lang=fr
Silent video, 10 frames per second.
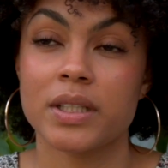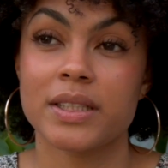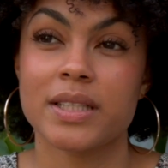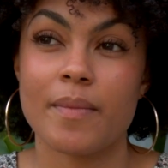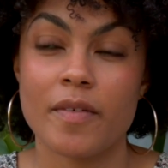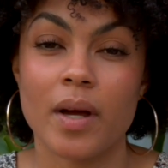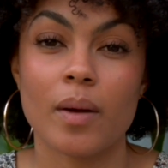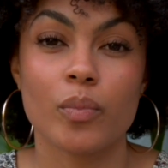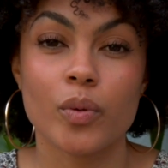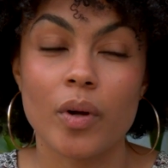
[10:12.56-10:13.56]
Et ça m'avait
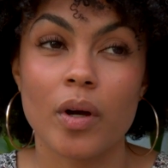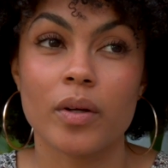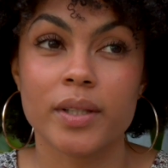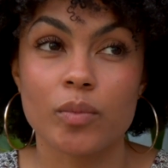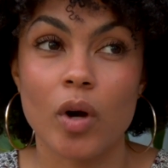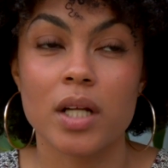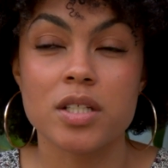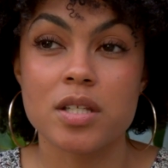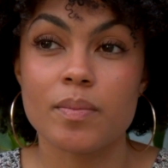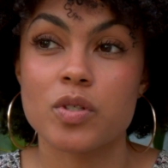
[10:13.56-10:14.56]
un peu démoralisé euh,
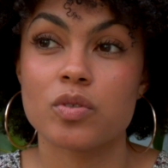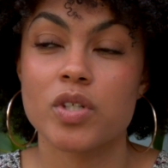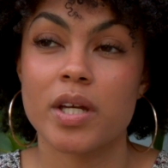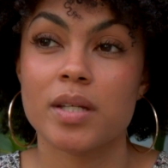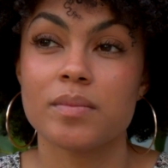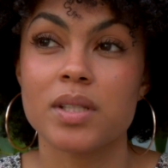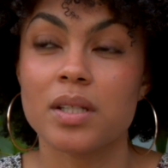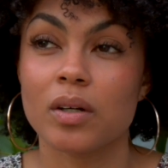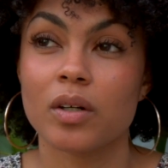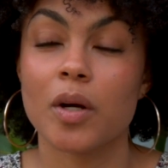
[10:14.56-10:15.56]
démoralisée parce que j'avais
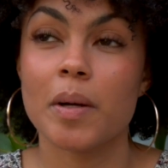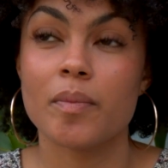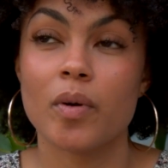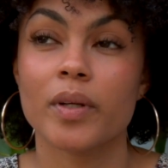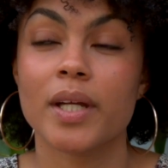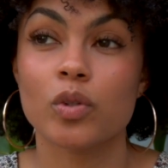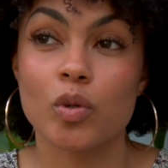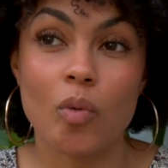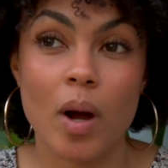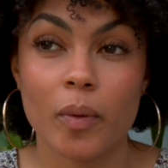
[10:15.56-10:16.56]
mis euh, quand même euh,
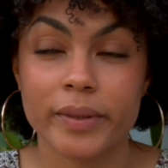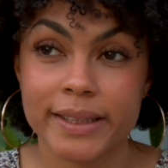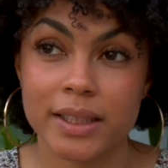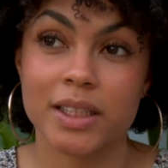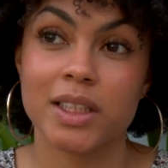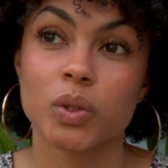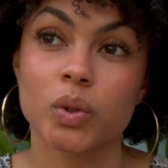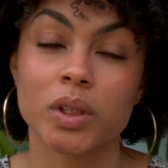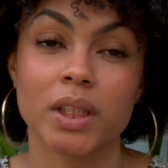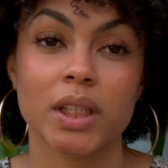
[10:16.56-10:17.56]
quelques mois à prendre 5
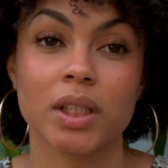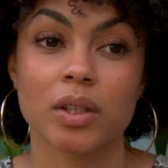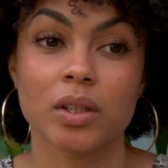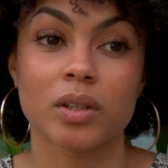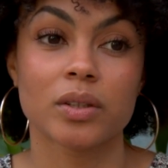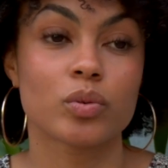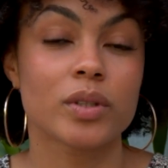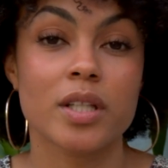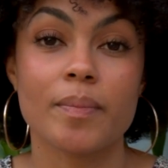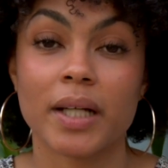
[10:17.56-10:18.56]
kilos et tout
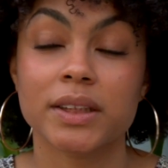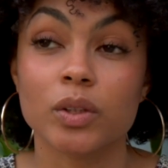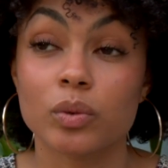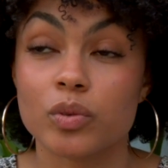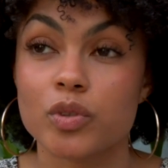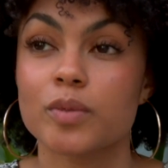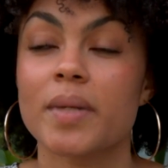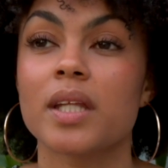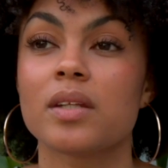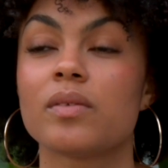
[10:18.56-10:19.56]
était parti en deux
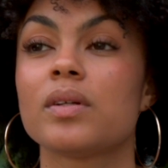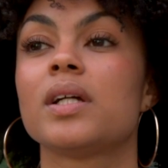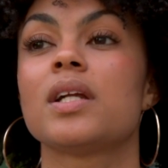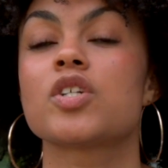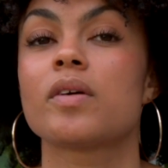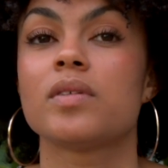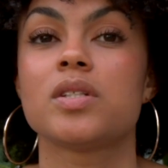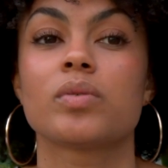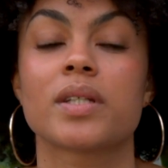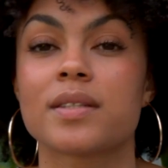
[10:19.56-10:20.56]
semaines. Et, là, j'avais
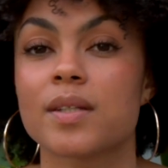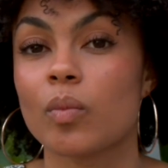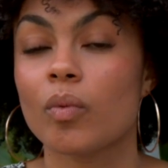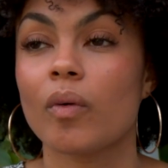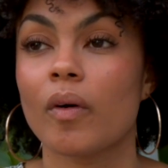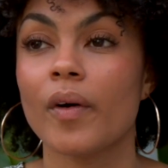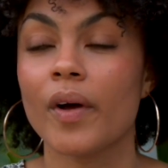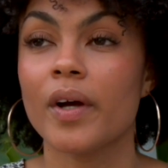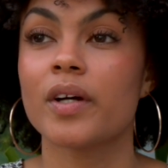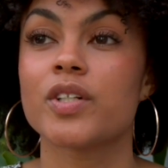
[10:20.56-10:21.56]
dit, ok, c'est bon,
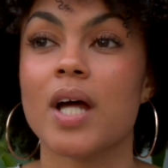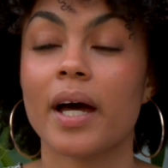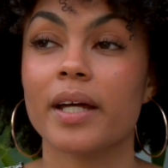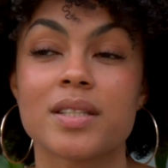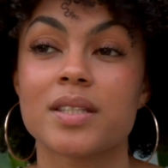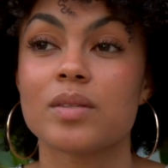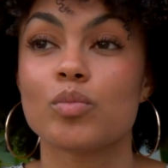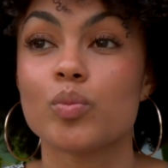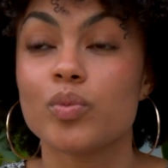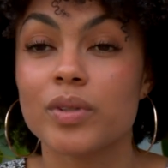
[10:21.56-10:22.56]
j'arrête d'essayer
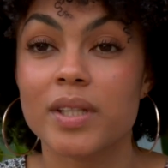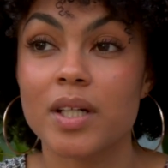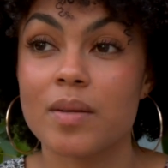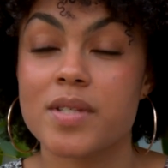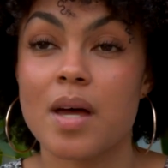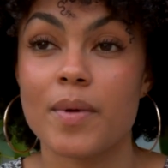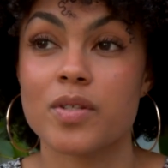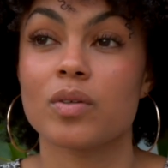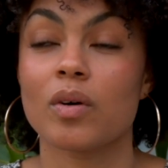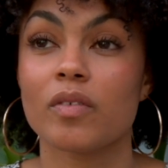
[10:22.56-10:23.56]
de me buter comme ça
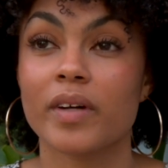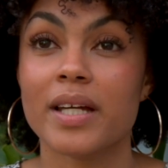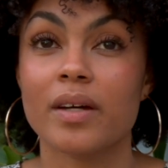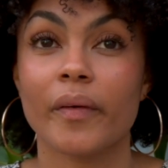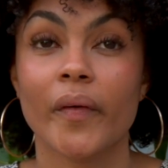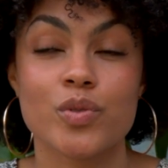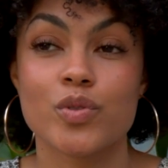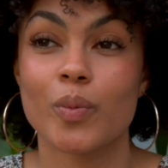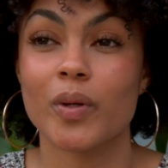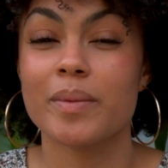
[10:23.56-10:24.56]
parce qu'en vrai,
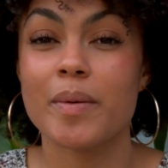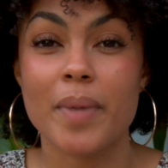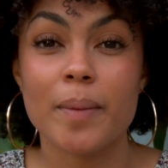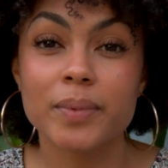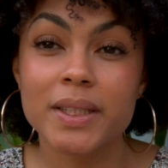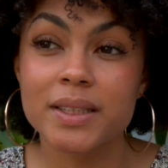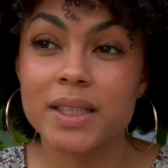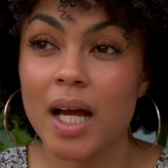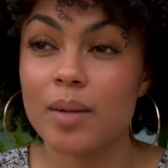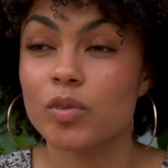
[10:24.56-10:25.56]
je, prenais même pas
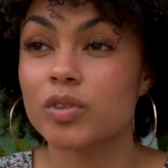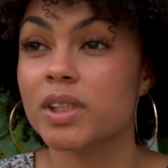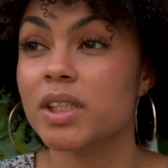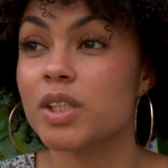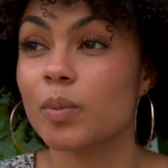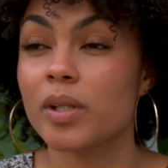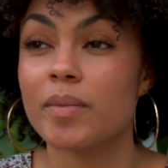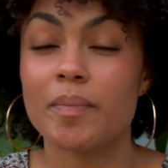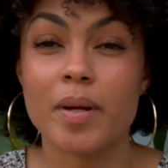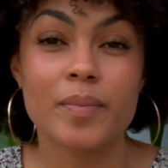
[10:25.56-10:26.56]
plaisir à manger, je
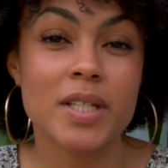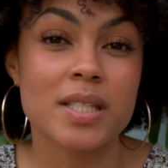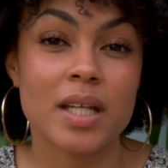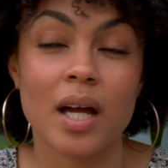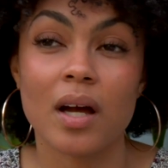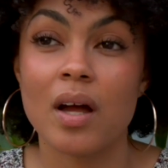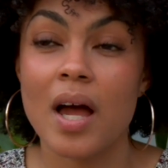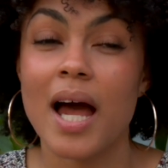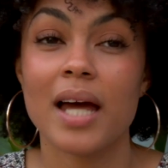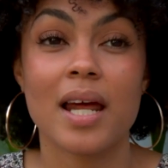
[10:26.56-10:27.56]
prenais même pas plaisir à,
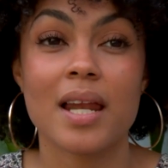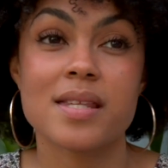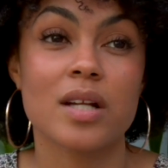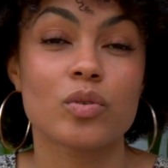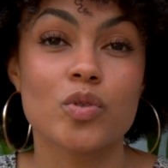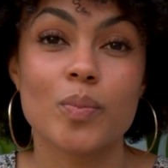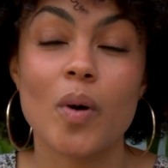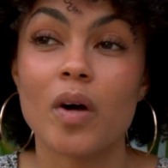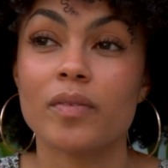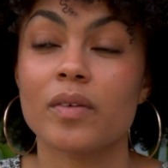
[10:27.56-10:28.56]
à aller à la salle de
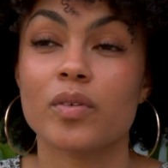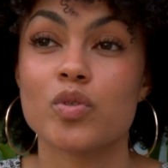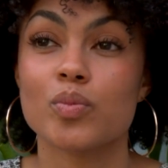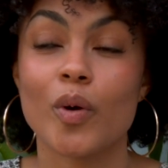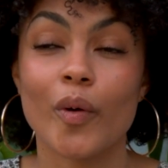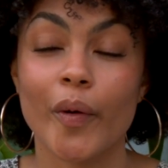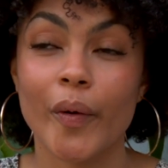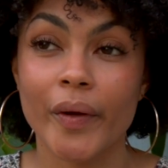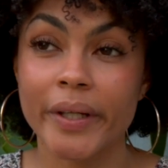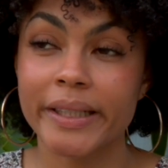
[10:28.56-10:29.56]
sport. Enfin, franchement
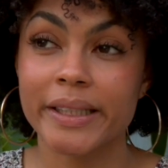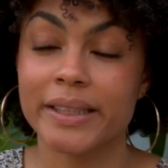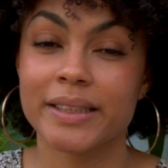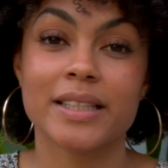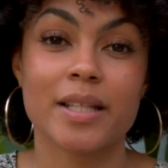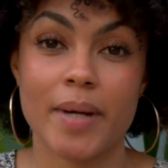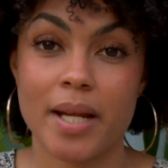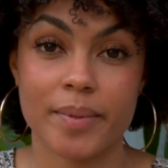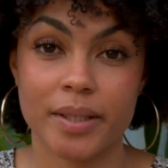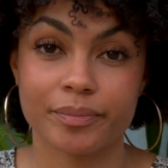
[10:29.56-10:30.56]
c'était pas
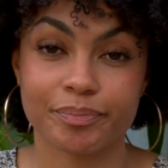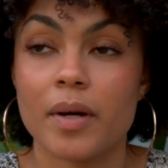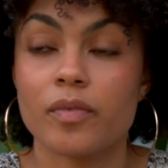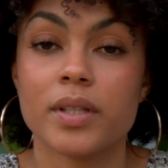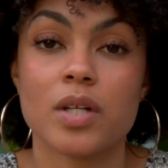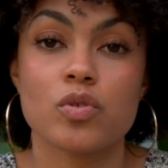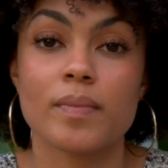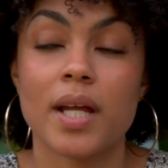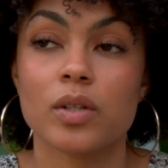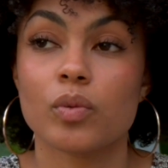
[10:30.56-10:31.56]
la peine. Parfois, tu as
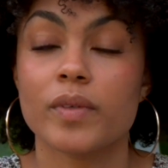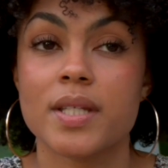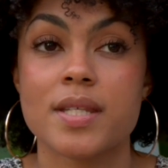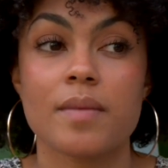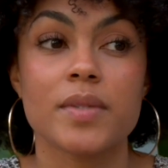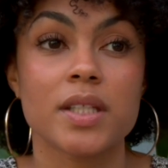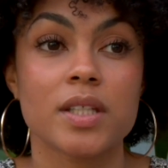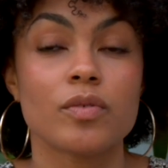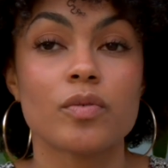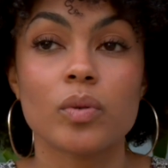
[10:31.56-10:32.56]
du mal à trouver des habits
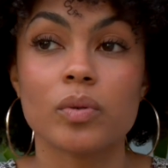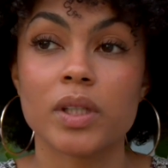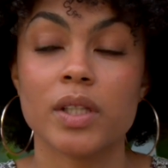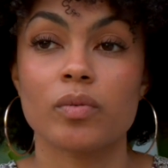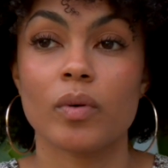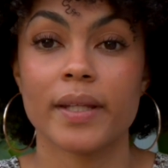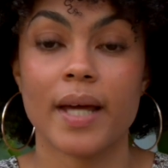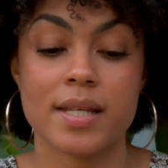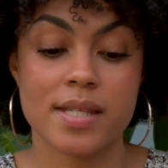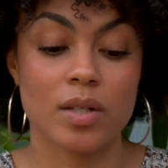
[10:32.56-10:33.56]
qui te vont, qui vont
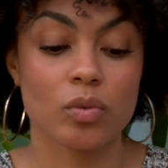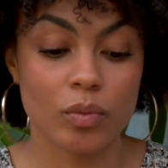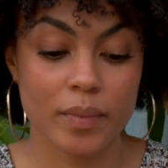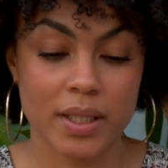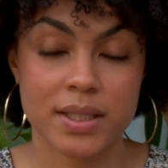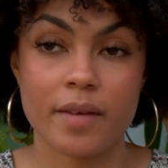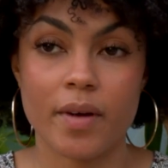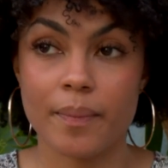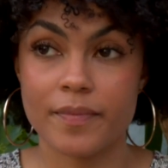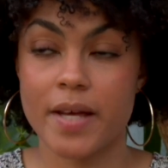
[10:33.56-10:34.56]
être assez longs, mais que ça
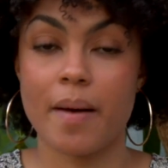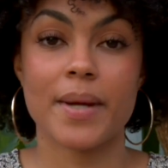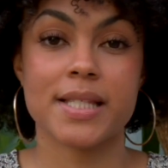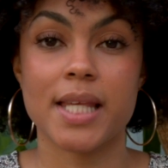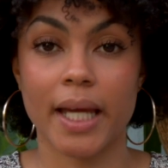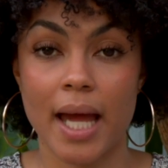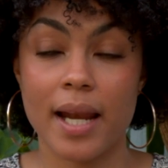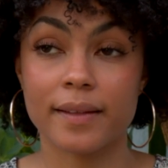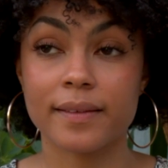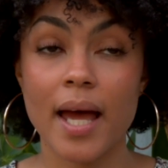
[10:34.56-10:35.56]
va, ça va pas te serrer à
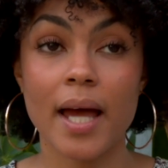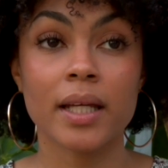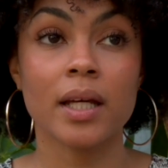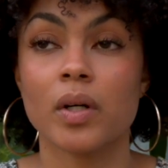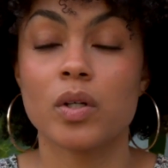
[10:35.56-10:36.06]
la taille.